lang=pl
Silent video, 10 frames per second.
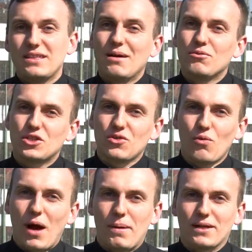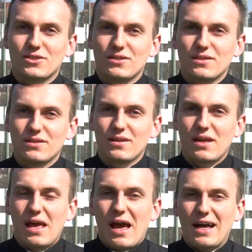Ja muszę to łapać.
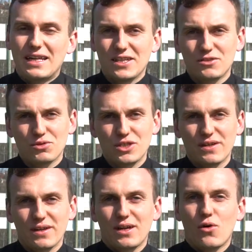Ale też muszę